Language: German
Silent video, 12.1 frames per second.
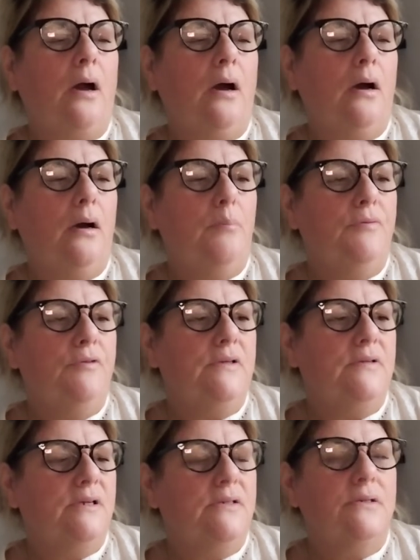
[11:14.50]
Aber wie
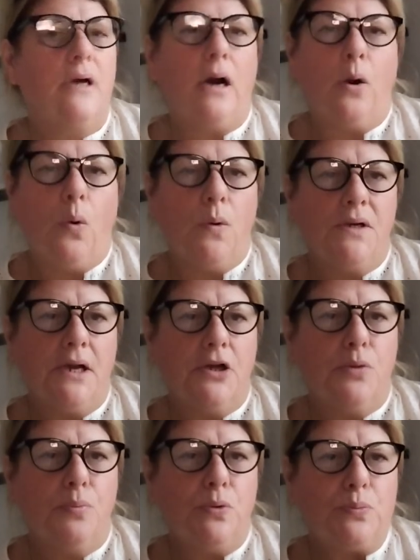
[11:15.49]
gesagt, auch ein
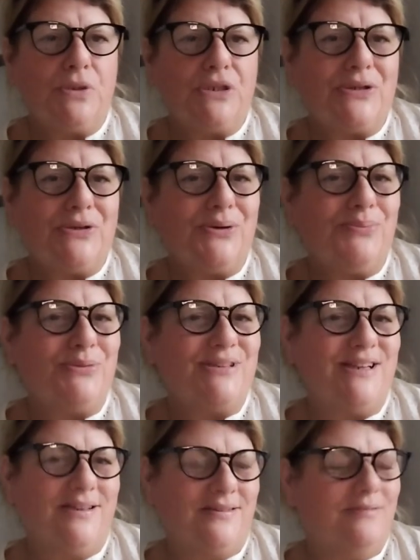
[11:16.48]
Angebot mitgenommen und
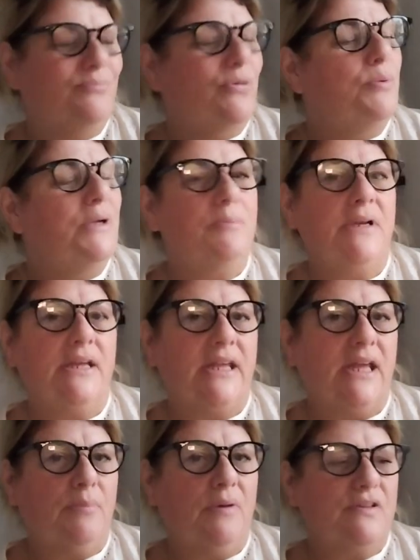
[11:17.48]
dann probiert man ja
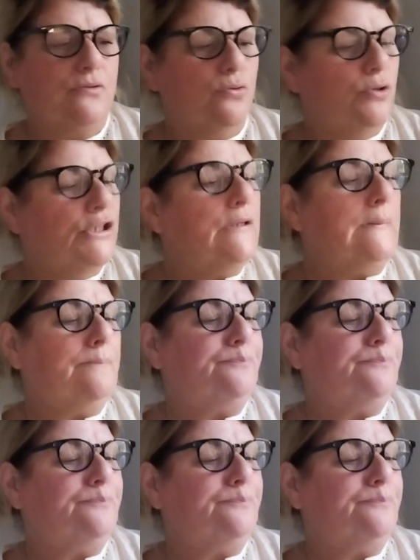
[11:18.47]
gerne mal was durch.